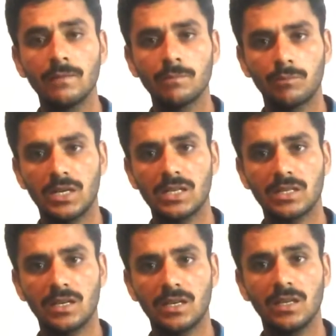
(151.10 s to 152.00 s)
प्रेस
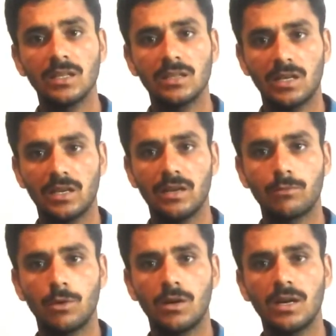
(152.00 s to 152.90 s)
करें ताकि आपको
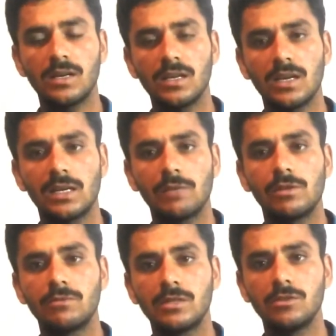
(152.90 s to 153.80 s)
हर नए आने वाली
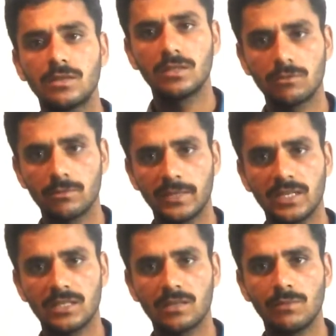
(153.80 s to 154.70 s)
वीडियो की नोटिफिकेशन
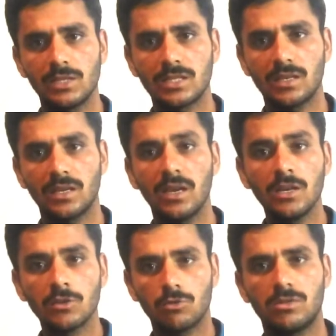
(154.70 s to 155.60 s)
मिल सके
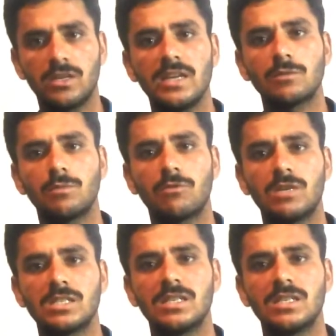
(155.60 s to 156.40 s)
सो थैंक्स फॉर वॉचिंग